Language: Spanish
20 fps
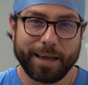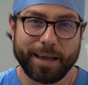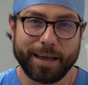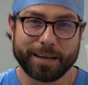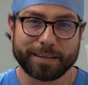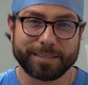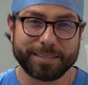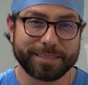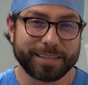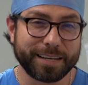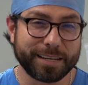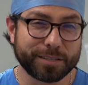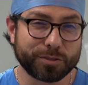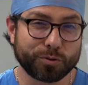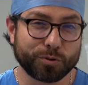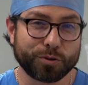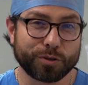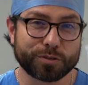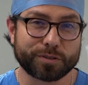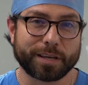Existen
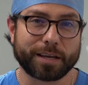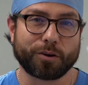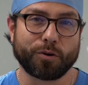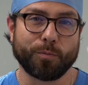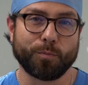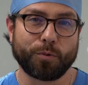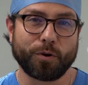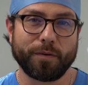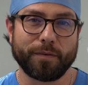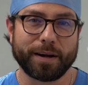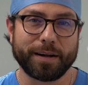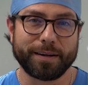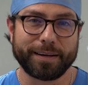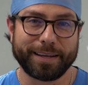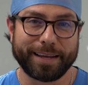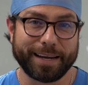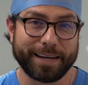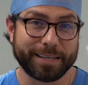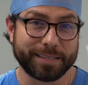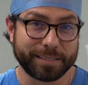estudios que
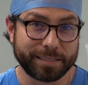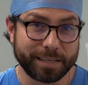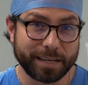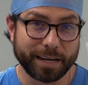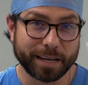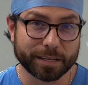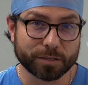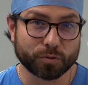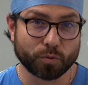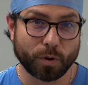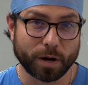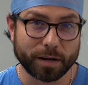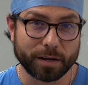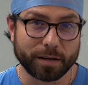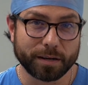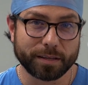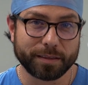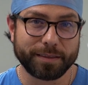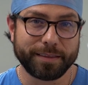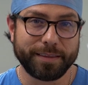comprueban que el Encil
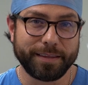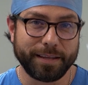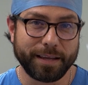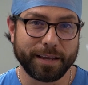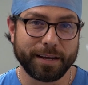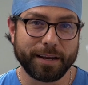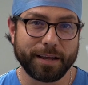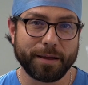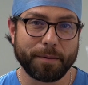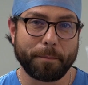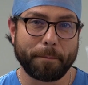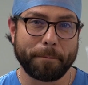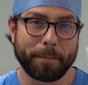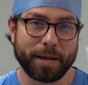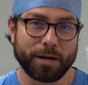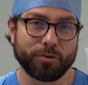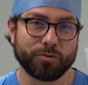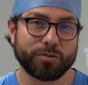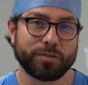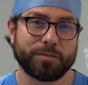X1 tiene
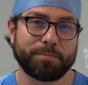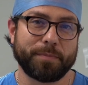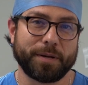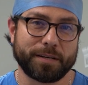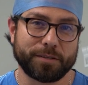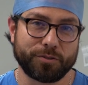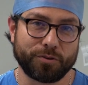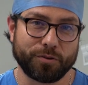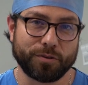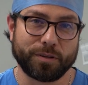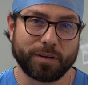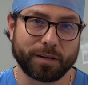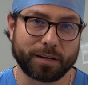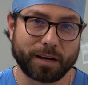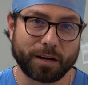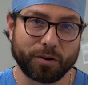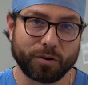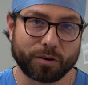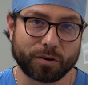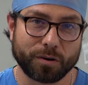menos dispersión del
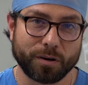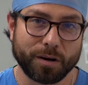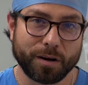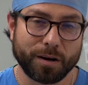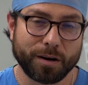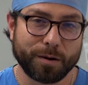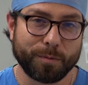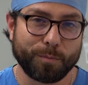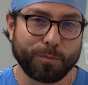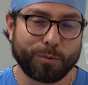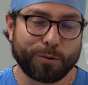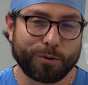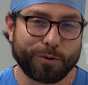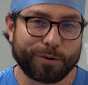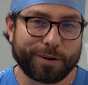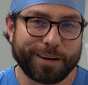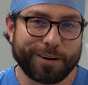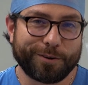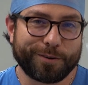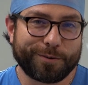calor, por
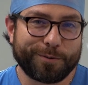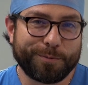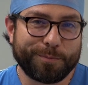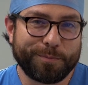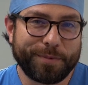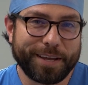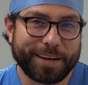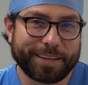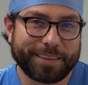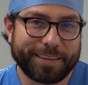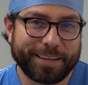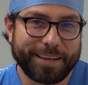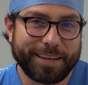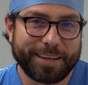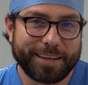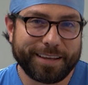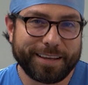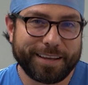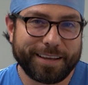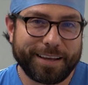lo que lo
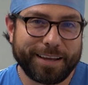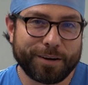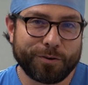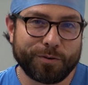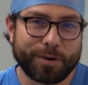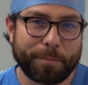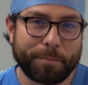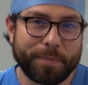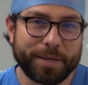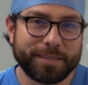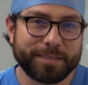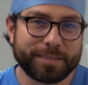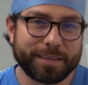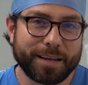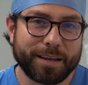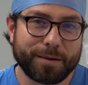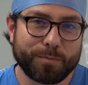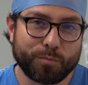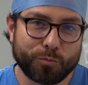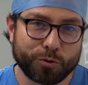convierte en una
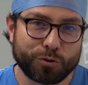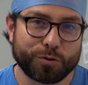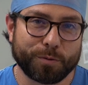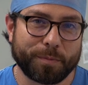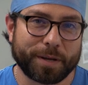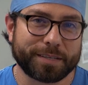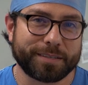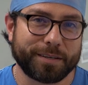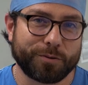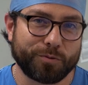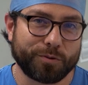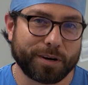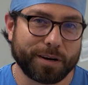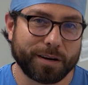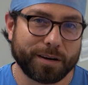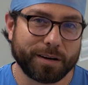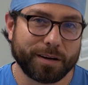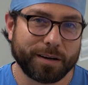pinza mucho más segura.